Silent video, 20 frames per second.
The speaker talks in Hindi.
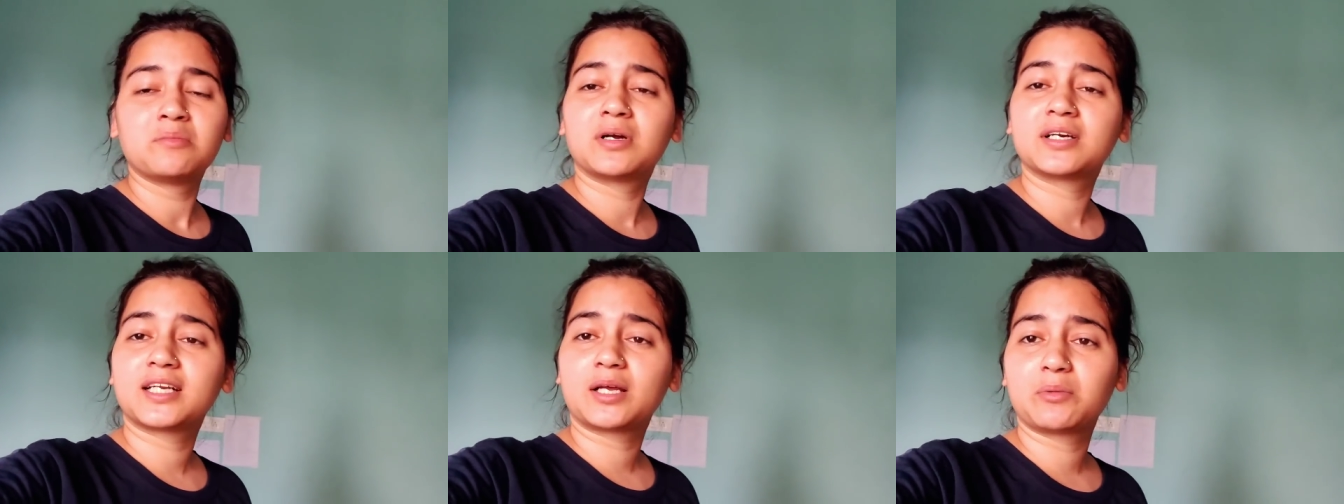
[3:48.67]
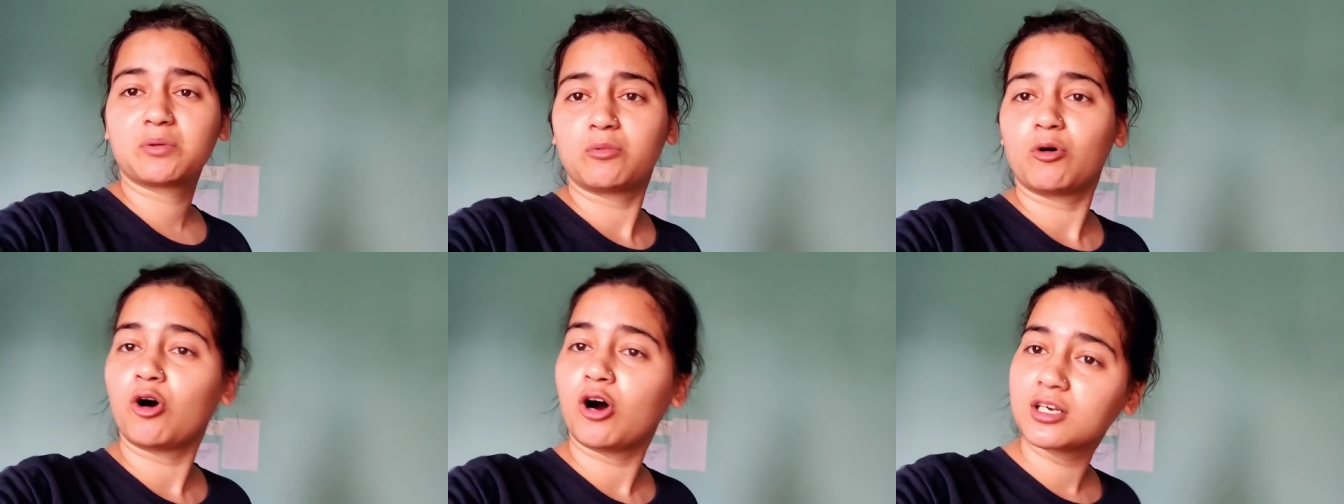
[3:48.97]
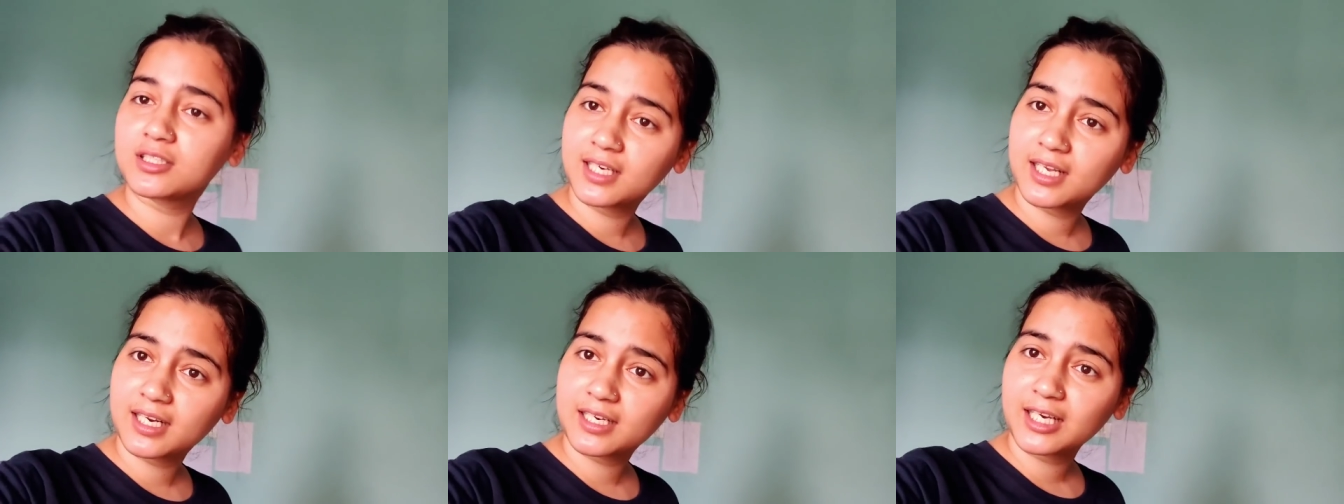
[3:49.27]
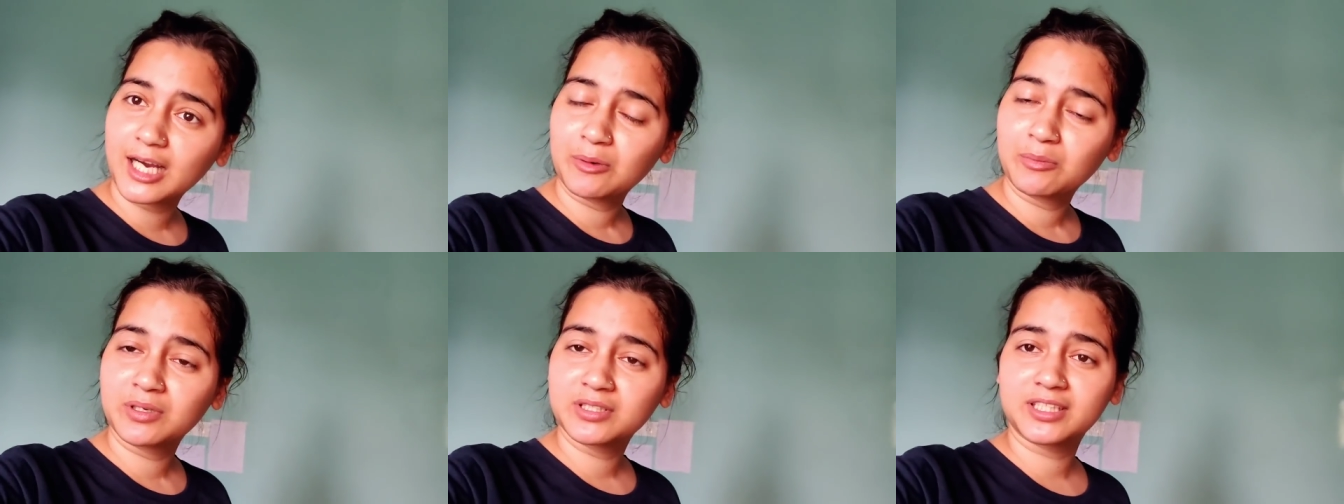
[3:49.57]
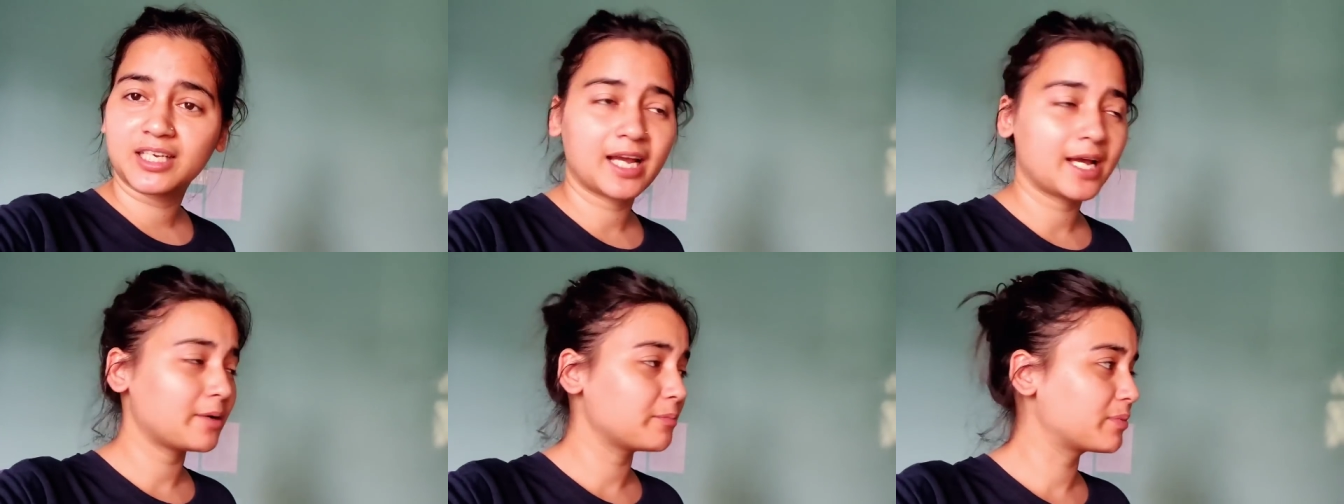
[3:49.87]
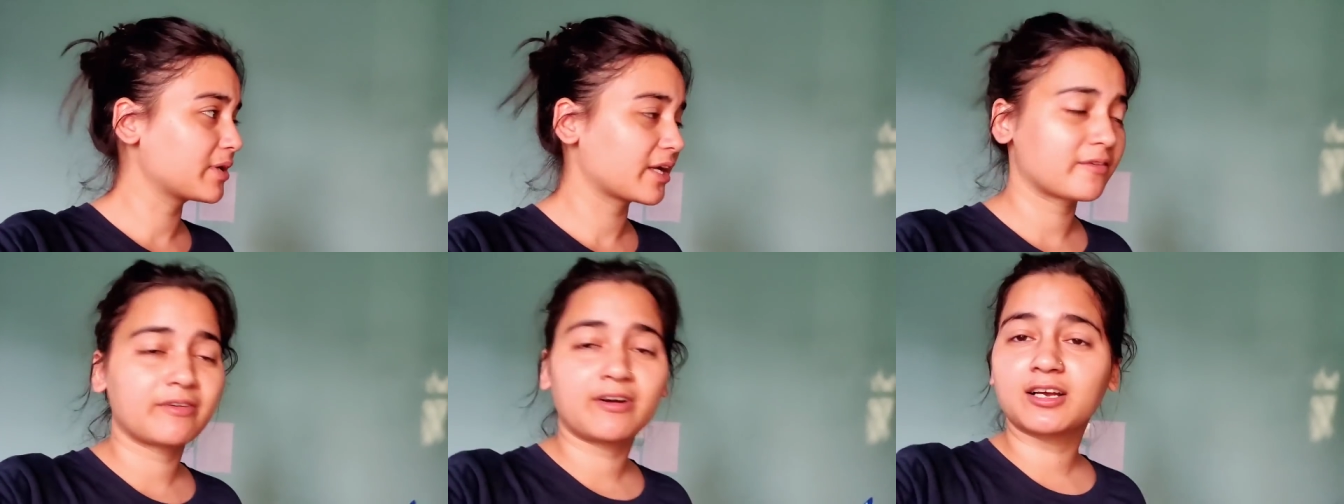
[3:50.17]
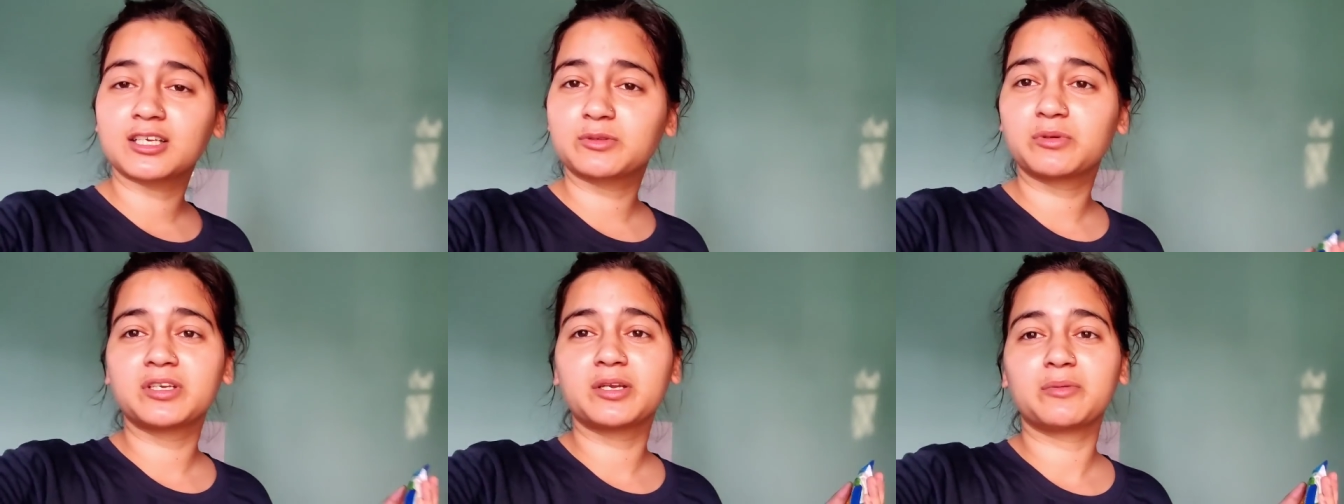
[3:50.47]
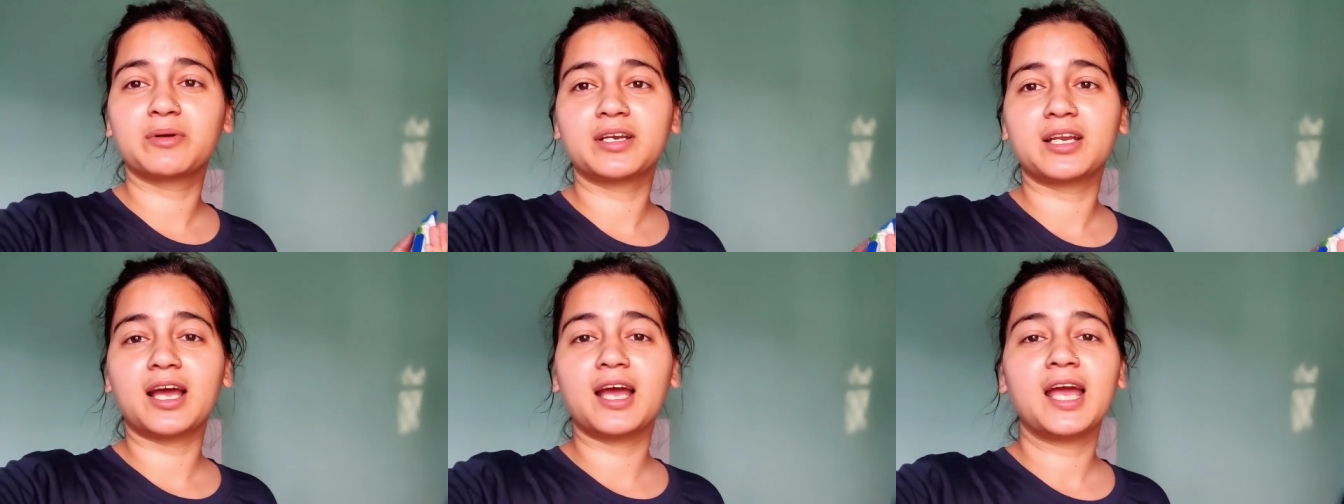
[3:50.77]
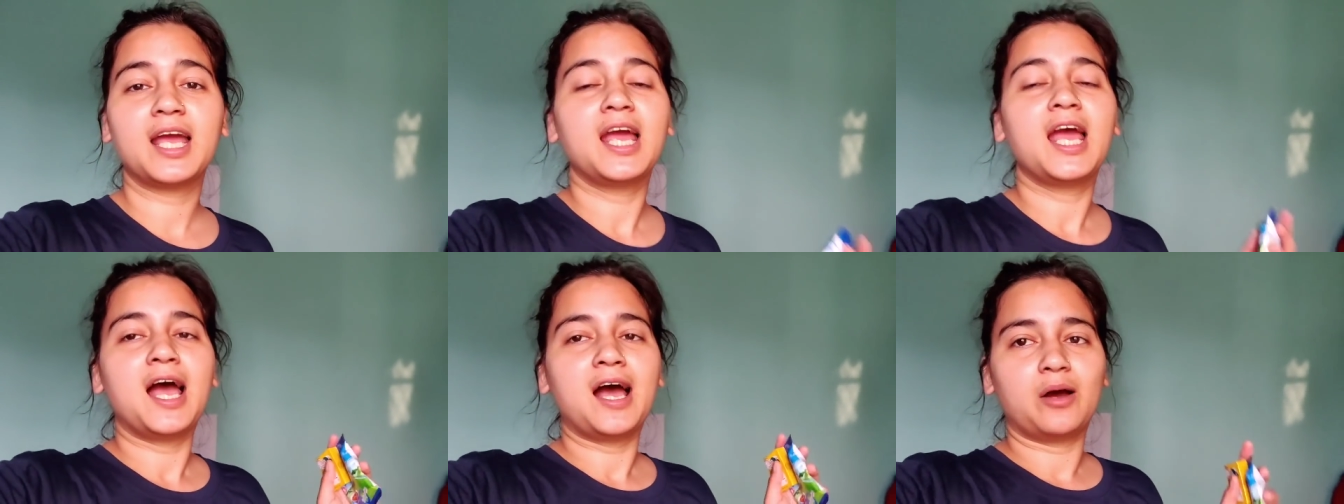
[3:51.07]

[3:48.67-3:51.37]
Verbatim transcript: बट अभी बहुत सारा काम बचा है ब्रेकफास्ट भी नहीं बना है